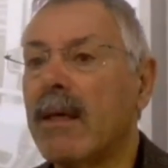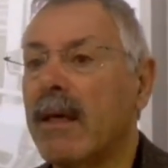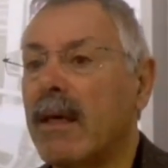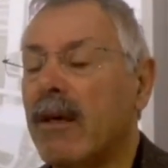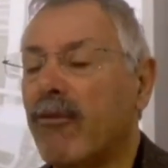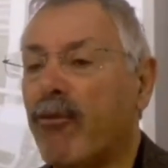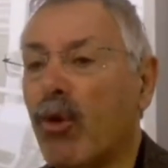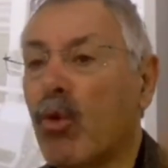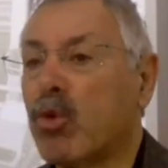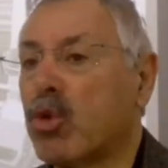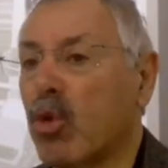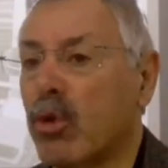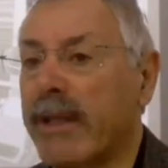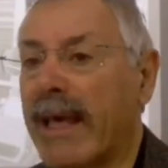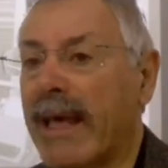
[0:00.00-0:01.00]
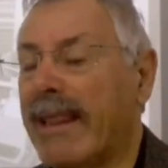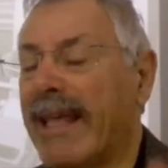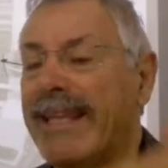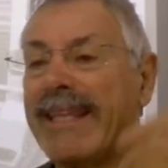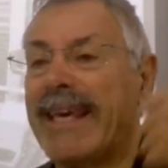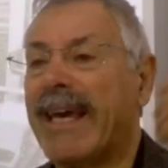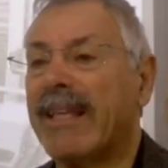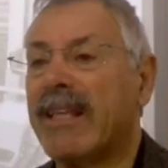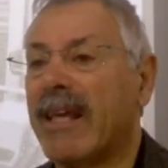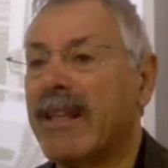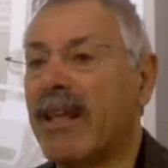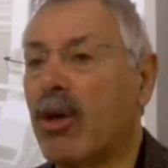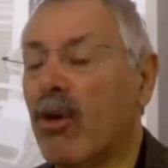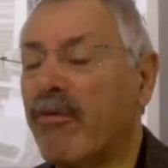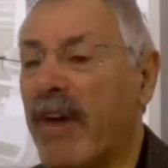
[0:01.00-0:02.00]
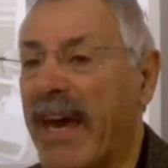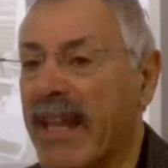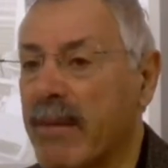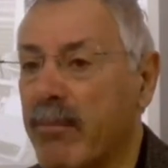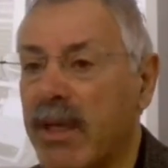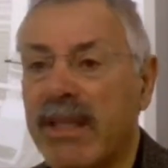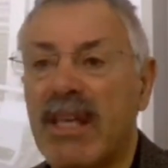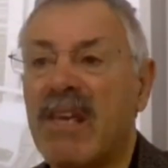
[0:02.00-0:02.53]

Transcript: eh, frutto dell'idea di Enrico Fermi